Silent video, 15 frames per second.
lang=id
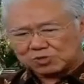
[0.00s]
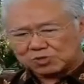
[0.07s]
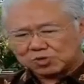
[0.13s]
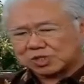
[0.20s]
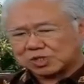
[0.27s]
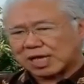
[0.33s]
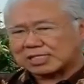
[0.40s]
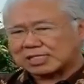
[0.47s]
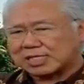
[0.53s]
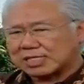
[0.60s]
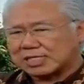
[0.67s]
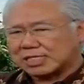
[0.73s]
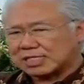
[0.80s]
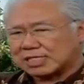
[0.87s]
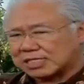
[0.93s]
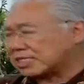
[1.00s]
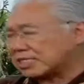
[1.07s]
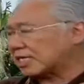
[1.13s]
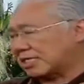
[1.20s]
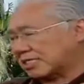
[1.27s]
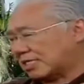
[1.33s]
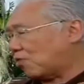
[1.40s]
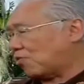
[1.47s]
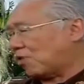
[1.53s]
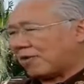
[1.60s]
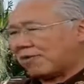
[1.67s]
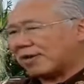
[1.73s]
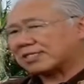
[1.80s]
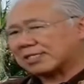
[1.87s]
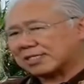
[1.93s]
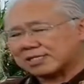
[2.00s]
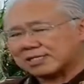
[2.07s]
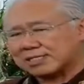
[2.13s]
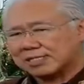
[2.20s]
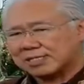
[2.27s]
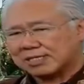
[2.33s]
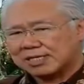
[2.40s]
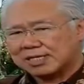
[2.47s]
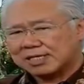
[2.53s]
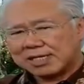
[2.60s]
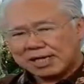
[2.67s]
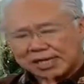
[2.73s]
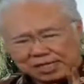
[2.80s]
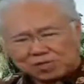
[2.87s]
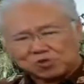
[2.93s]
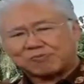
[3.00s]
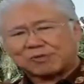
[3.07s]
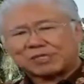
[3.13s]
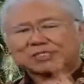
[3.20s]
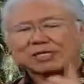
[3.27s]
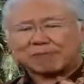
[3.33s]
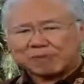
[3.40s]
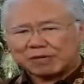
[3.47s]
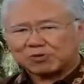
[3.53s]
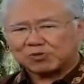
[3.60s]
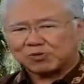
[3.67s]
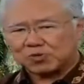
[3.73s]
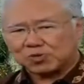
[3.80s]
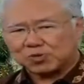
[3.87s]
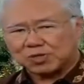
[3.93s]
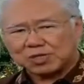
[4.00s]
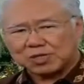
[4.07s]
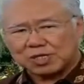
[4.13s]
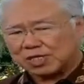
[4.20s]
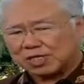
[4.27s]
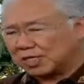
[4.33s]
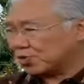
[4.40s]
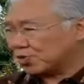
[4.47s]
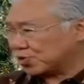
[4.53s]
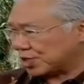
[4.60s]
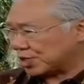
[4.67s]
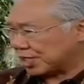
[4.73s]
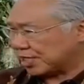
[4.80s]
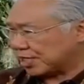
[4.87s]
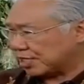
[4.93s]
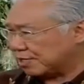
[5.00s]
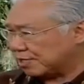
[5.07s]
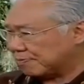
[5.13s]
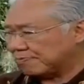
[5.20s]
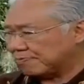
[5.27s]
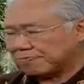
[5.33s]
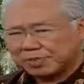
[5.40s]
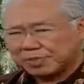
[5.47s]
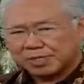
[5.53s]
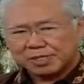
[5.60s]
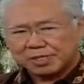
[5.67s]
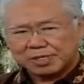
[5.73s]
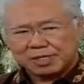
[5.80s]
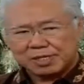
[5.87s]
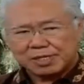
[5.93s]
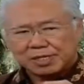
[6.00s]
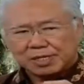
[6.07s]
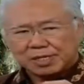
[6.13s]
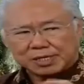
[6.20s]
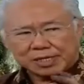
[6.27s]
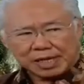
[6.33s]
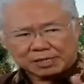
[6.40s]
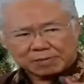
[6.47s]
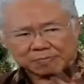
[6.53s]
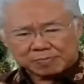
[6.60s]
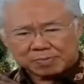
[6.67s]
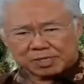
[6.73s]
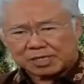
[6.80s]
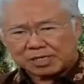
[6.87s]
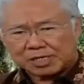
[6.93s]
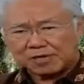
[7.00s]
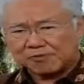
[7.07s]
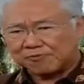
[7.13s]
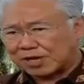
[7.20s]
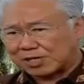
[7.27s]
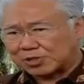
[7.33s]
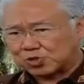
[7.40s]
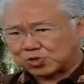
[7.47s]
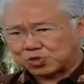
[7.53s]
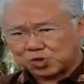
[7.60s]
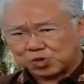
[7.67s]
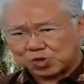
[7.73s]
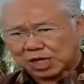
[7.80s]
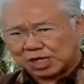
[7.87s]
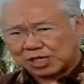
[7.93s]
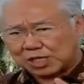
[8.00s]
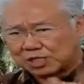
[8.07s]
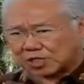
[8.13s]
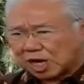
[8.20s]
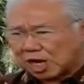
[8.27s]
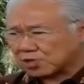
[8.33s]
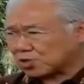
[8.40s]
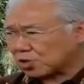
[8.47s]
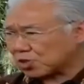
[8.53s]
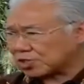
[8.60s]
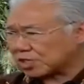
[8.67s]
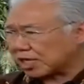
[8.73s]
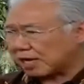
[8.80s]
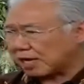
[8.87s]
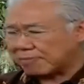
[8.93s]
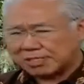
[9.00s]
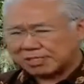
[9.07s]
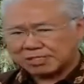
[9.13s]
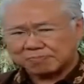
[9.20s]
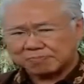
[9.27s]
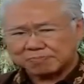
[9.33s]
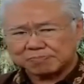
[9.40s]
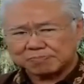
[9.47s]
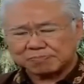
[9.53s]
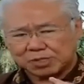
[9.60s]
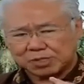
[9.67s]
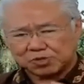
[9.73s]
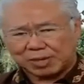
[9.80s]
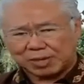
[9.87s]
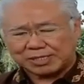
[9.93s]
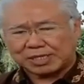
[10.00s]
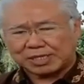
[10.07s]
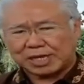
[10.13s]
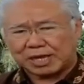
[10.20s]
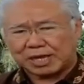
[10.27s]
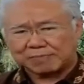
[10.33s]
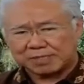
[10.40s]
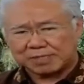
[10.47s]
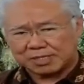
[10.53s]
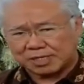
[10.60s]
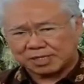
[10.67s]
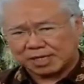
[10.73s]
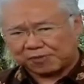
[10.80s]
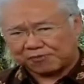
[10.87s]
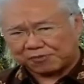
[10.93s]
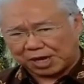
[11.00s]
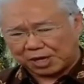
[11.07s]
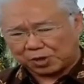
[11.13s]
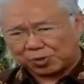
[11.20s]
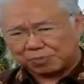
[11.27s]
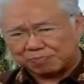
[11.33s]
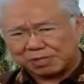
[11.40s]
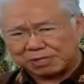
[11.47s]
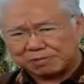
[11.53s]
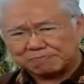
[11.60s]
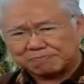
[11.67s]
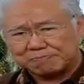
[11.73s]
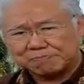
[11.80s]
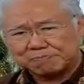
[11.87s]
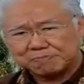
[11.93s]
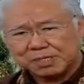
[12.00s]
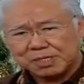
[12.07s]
sesa, untuk saat ini saya tidak terlalu khawatir. Karena itu persiapan untuk uh, industri dan uh, infrastruktur karena traktor segala macam itu banyak alat uh, heavy equipment.